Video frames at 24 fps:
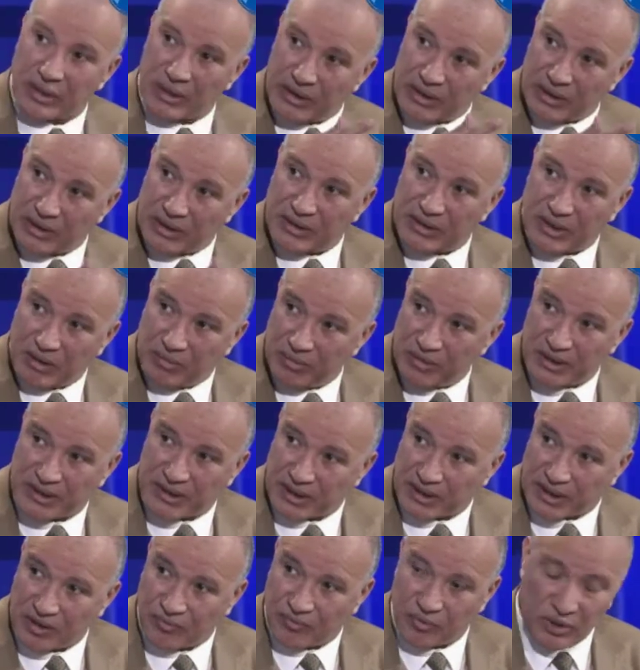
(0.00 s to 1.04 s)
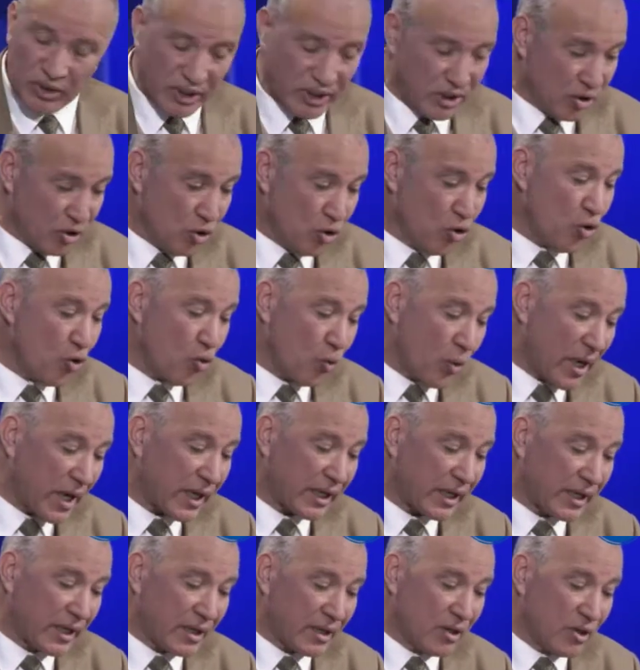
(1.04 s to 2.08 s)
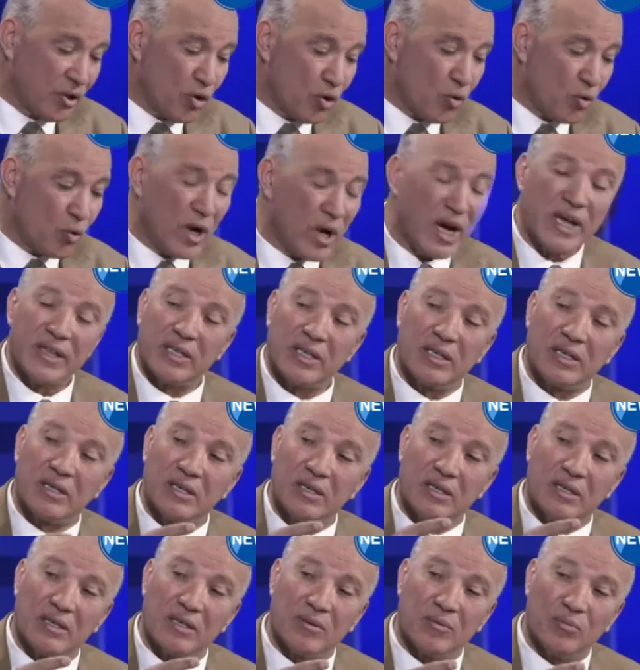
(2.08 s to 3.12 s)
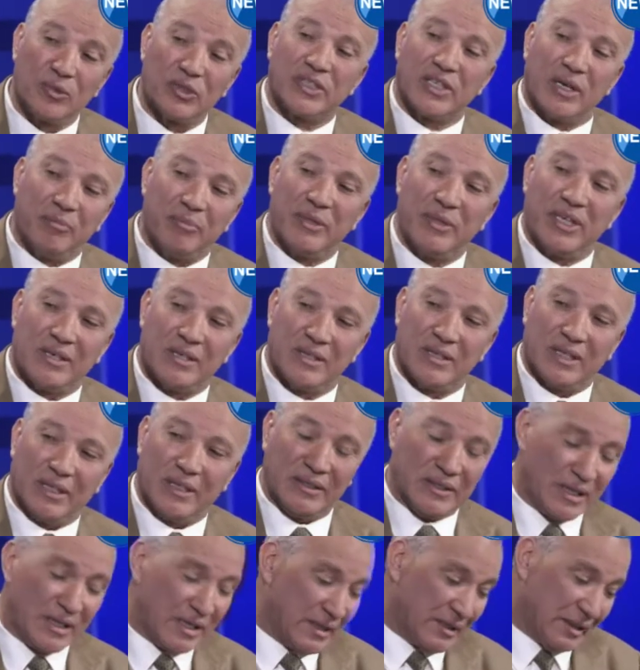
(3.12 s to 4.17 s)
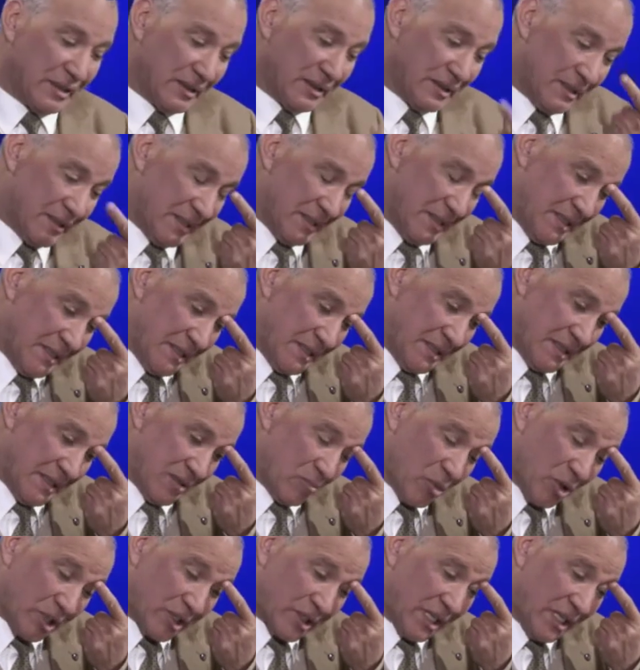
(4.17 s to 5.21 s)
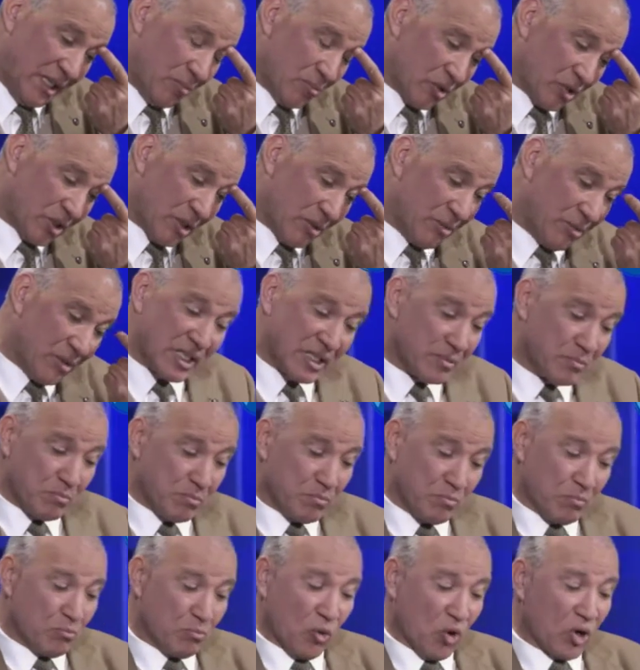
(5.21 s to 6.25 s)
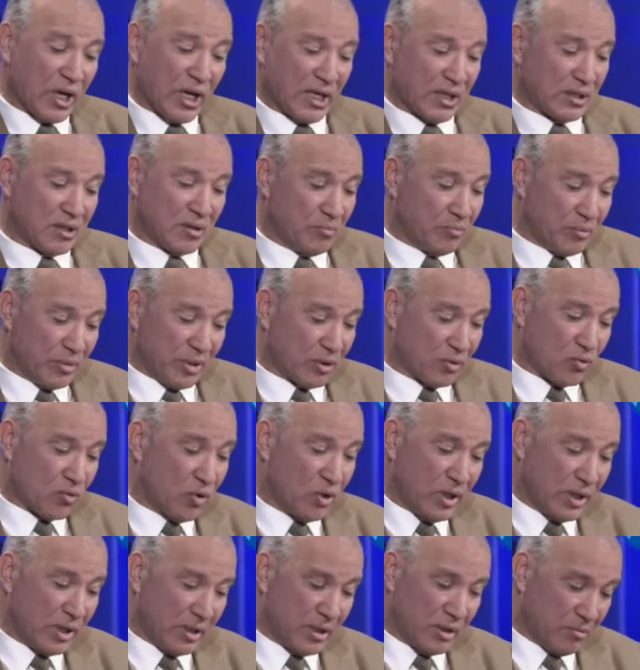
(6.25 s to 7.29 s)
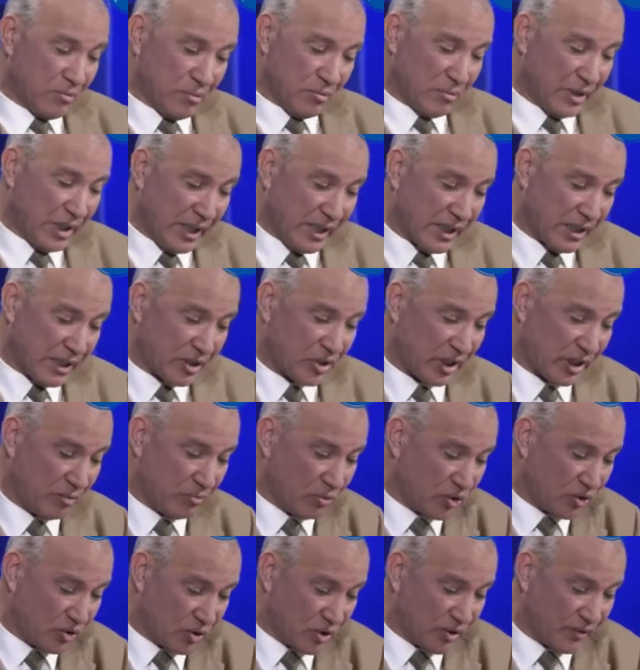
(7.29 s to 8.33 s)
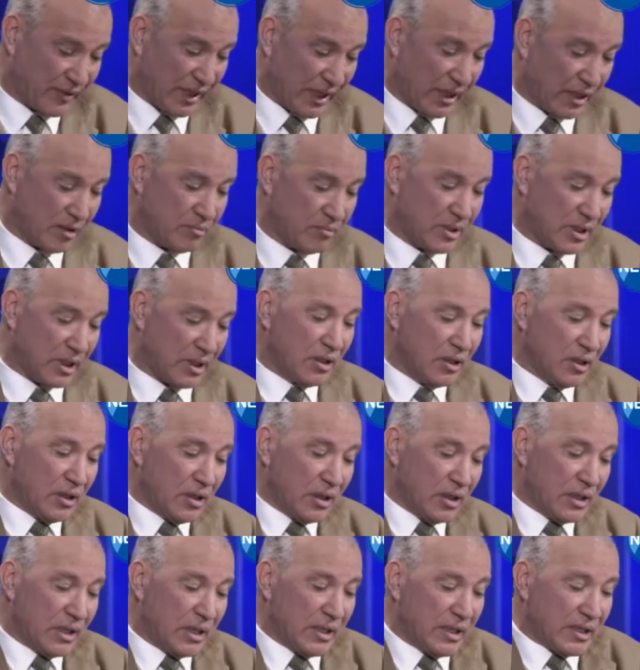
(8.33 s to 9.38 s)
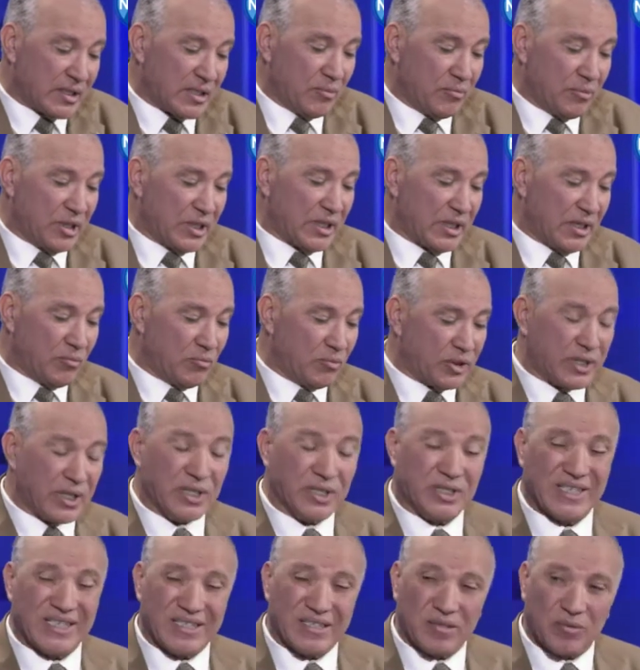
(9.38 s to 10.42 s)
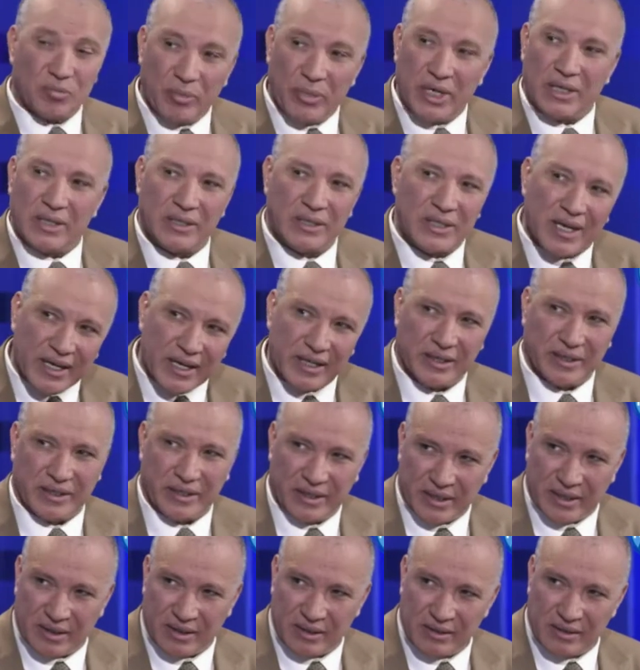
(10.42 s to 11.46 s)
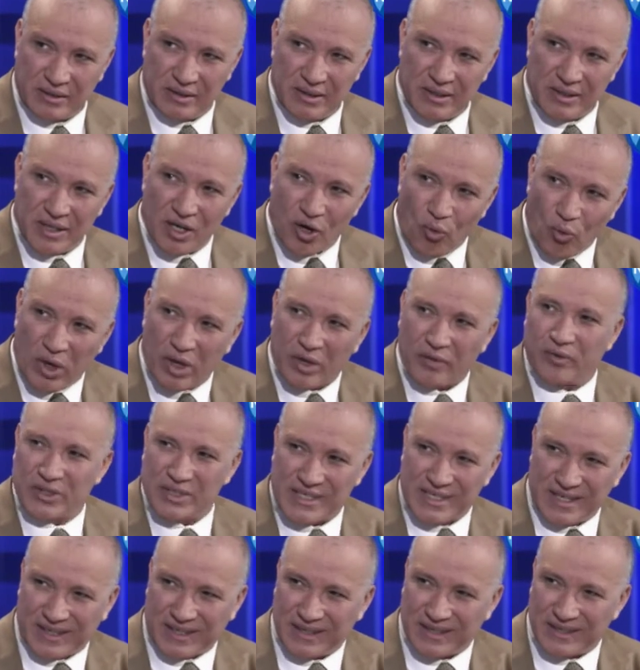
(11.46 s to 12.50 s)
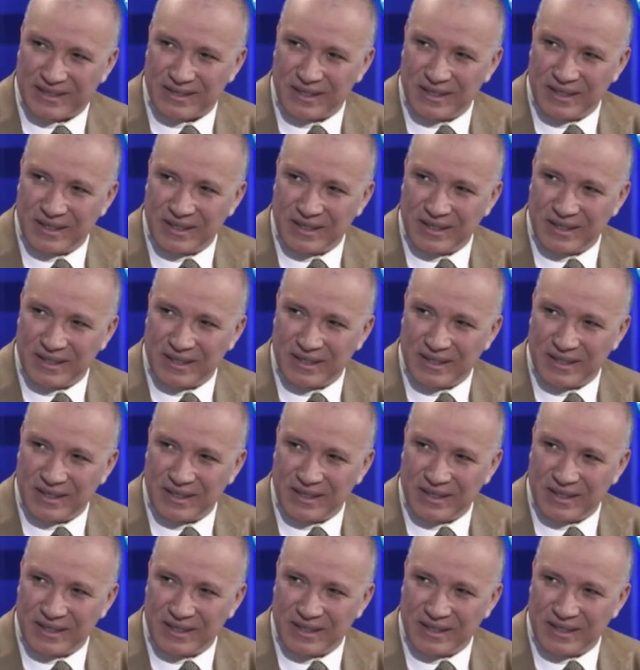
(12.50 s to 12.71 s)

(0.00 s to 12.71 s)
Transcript: آه، تامين تكافلي واخيرا وهذه آه، متميز يعني هذا المقترح متميز مقارنه بكل الهيئات الشرعيه المنتجه في العالم اللي هي سميتها منتجات ماليه خيريه وقف وزكاه